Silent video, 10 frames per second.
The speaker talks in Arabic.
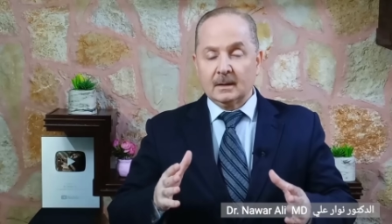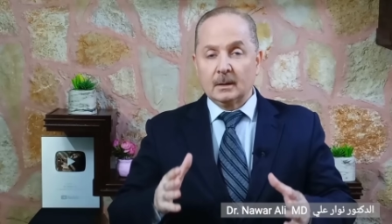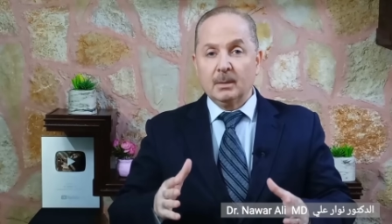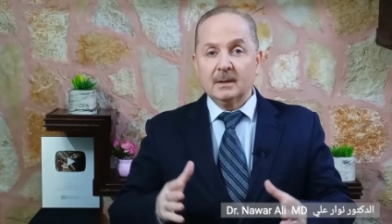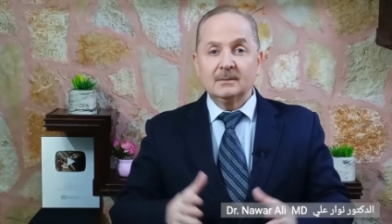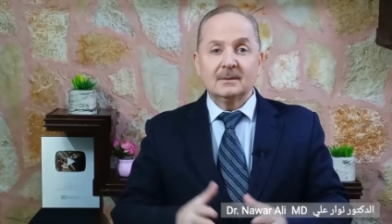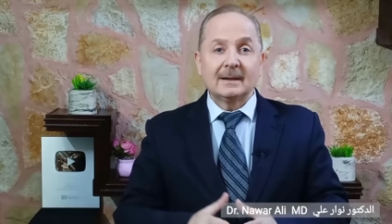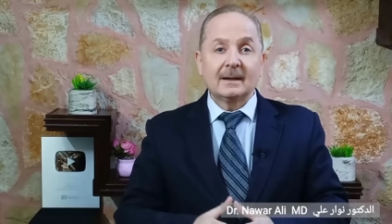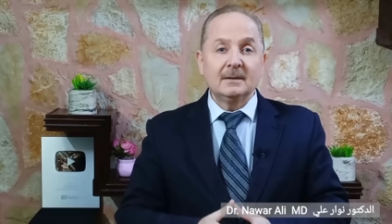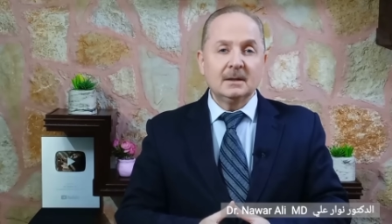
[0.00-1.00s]
البيض
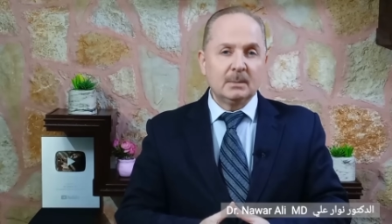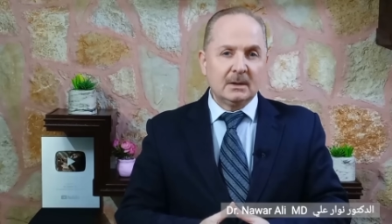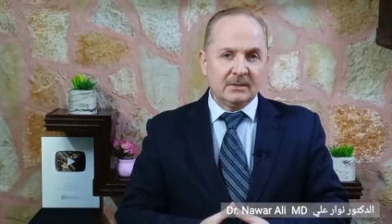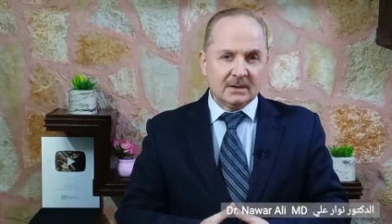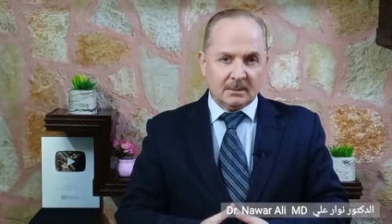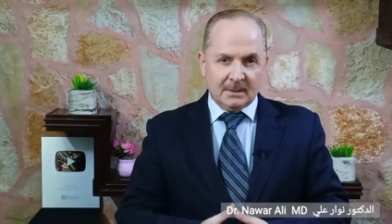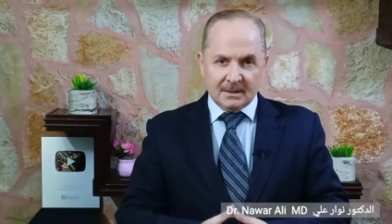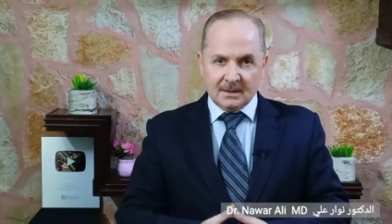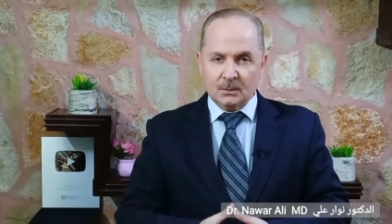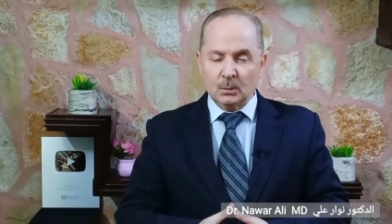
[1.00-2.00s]
غني
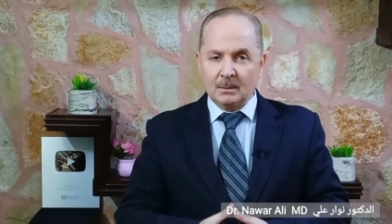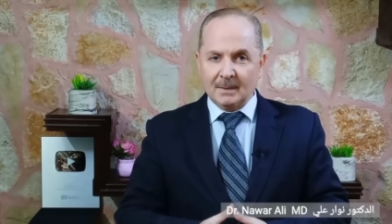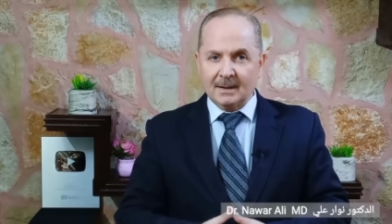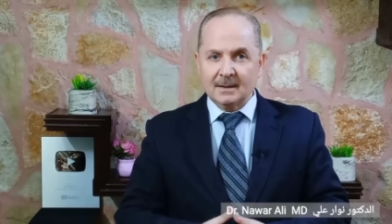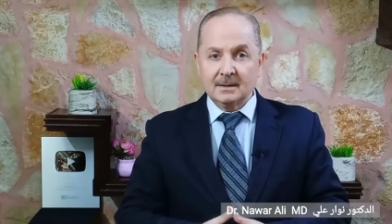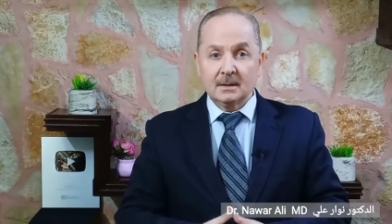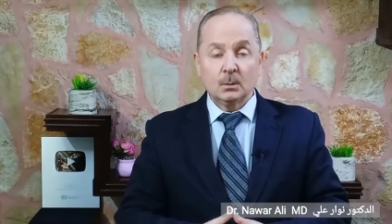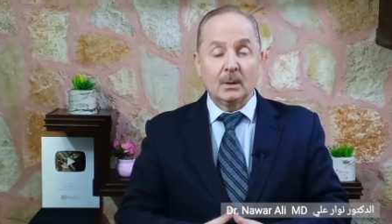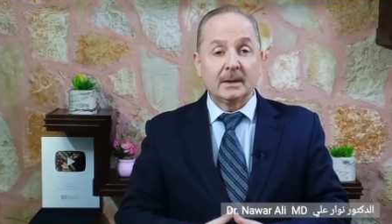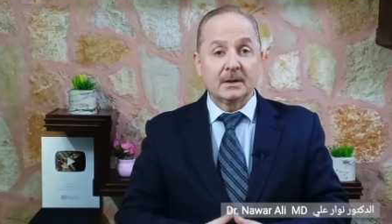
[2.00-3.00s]
بالفيتامينات والمعادن
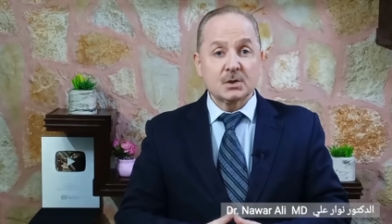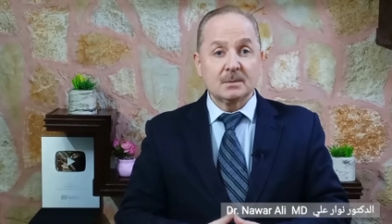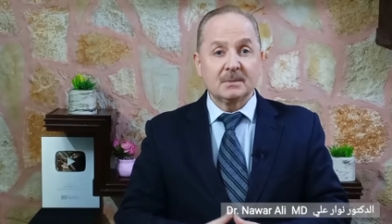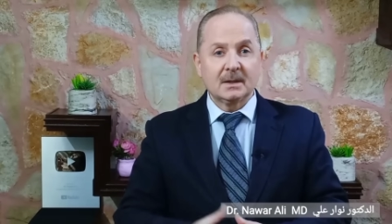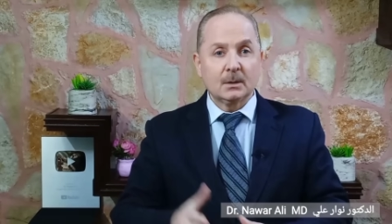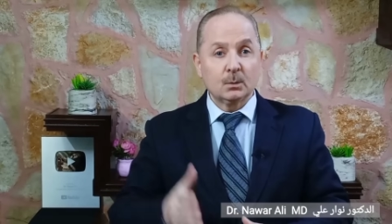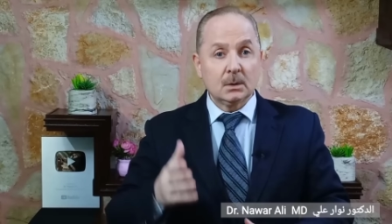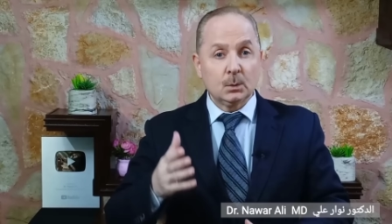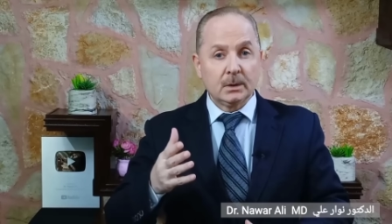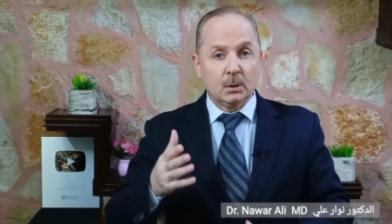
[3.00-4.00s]
ويجب
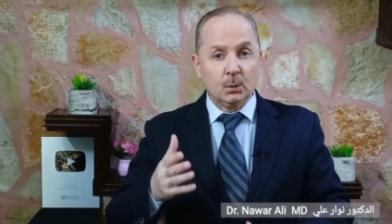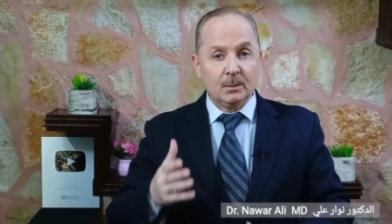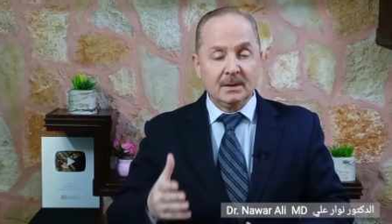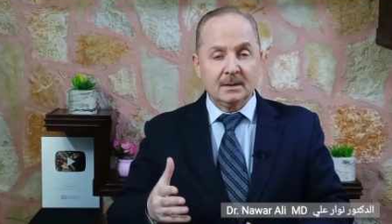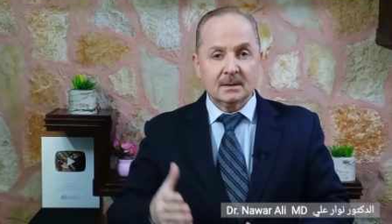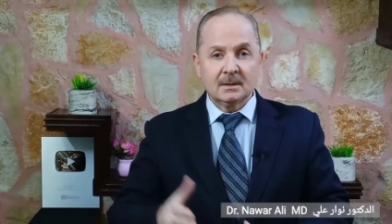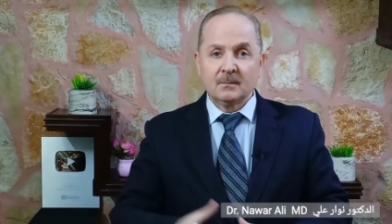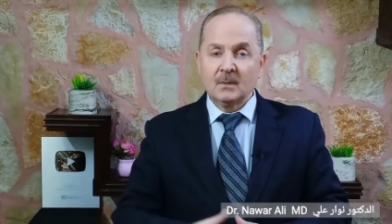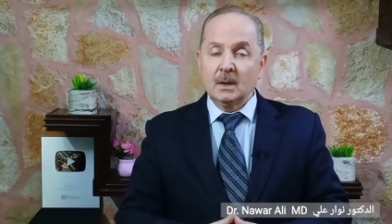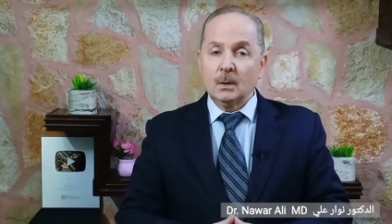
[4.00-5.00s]
تناوله يوميا
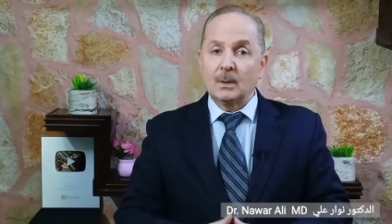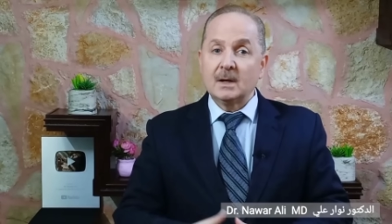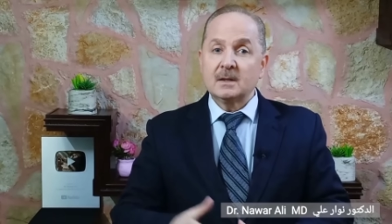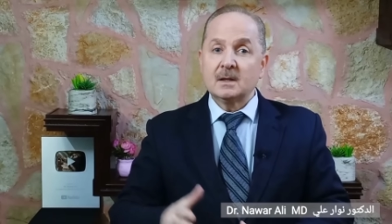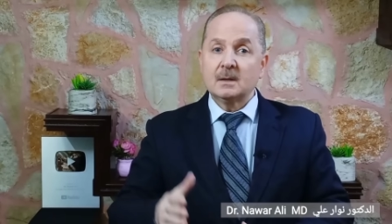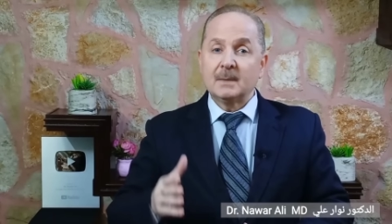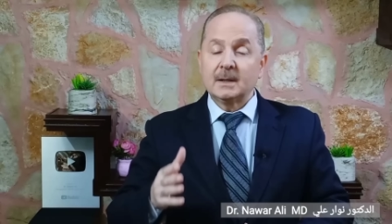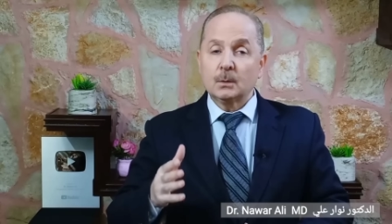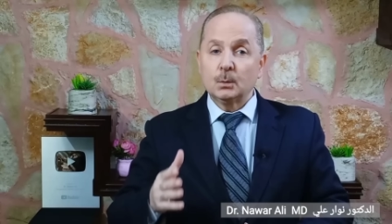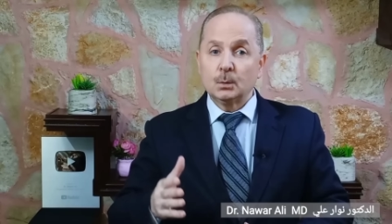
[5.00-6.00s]
وهذا ما
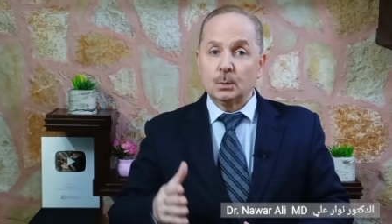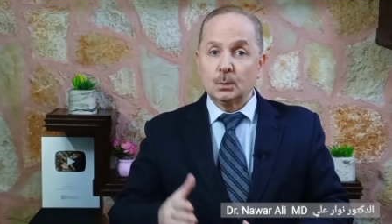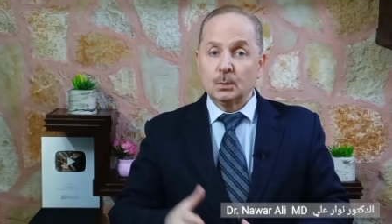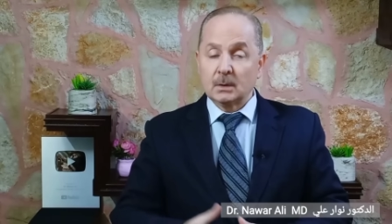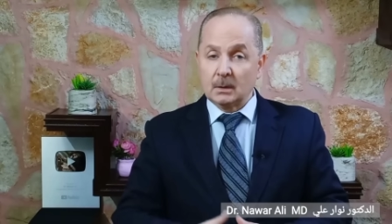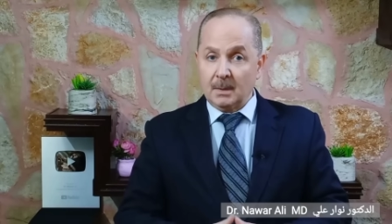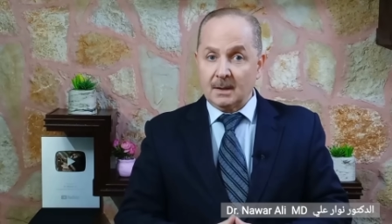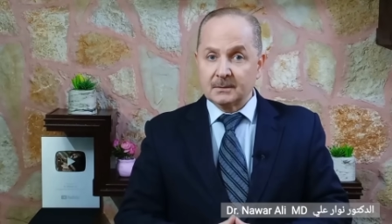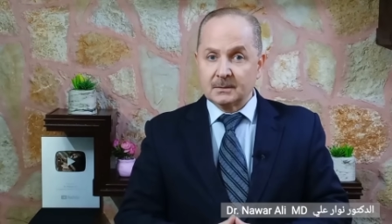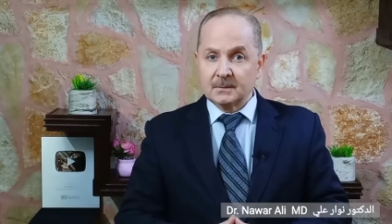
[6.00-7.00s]
يقوله
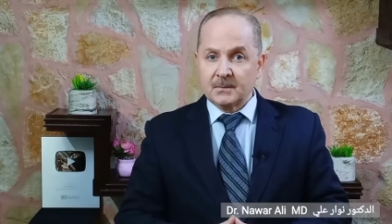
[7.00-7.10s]
البعض